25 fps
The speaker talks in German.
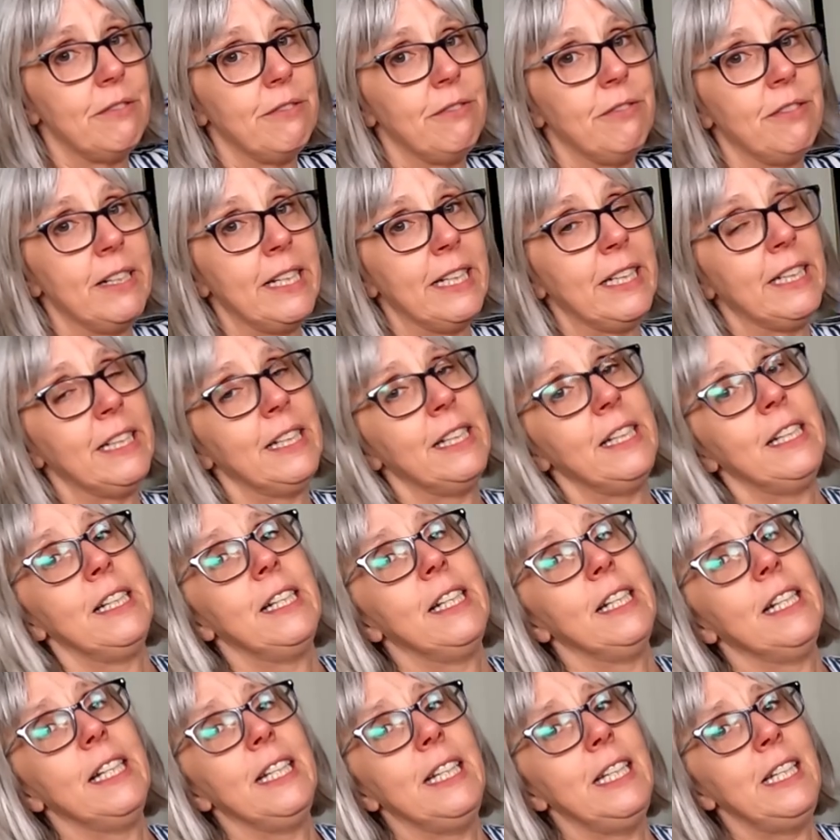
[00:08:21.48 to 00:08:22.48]
Wenn
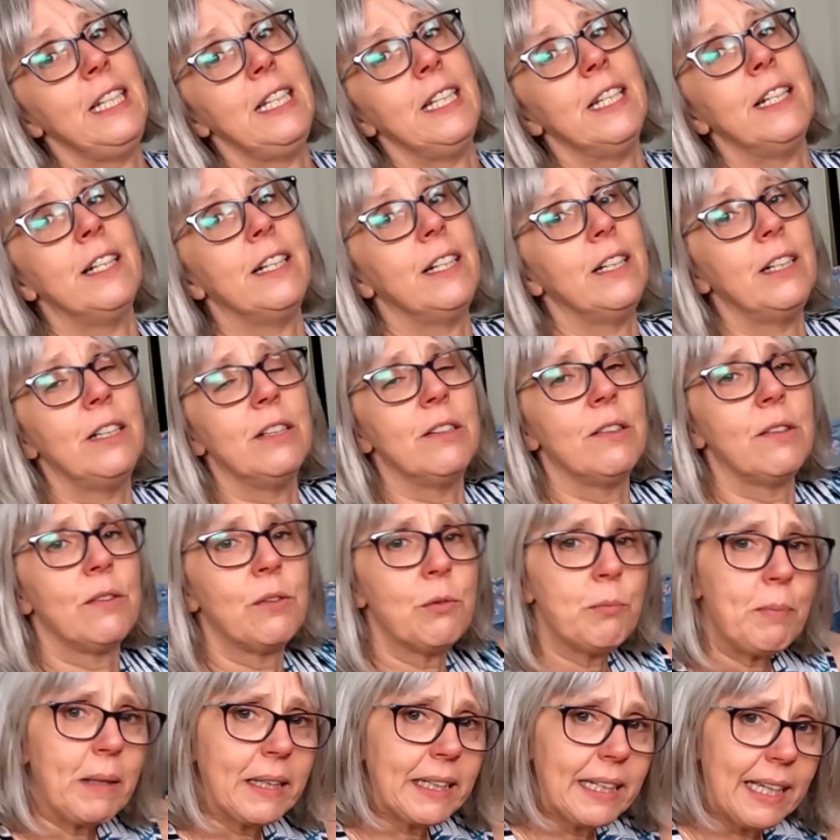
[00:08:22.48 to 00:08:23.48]
ihr
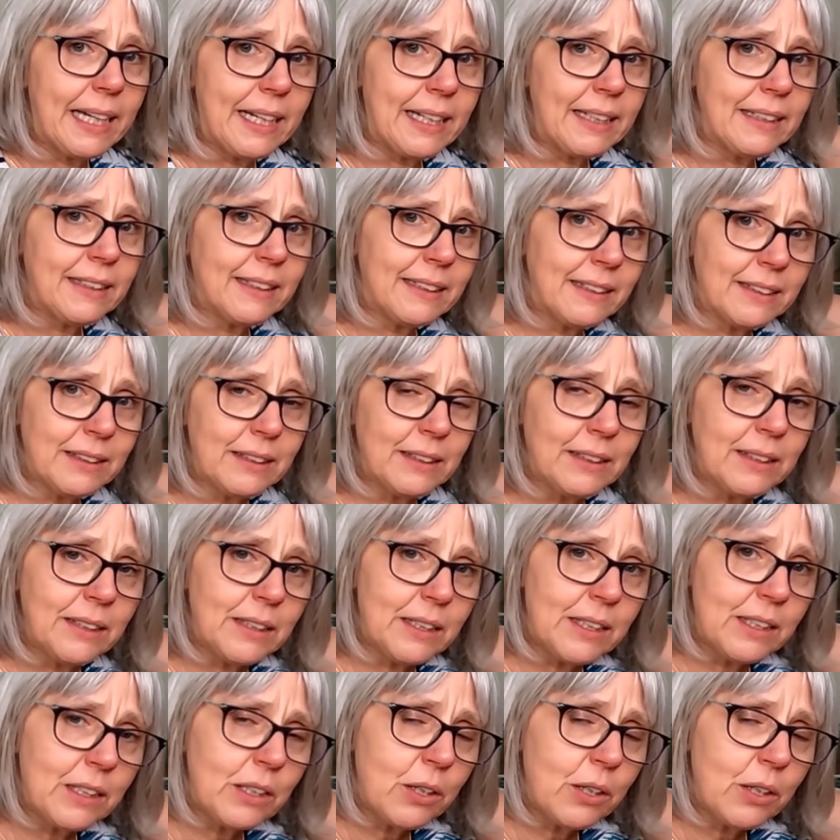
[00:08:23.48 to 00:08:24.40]
super gerne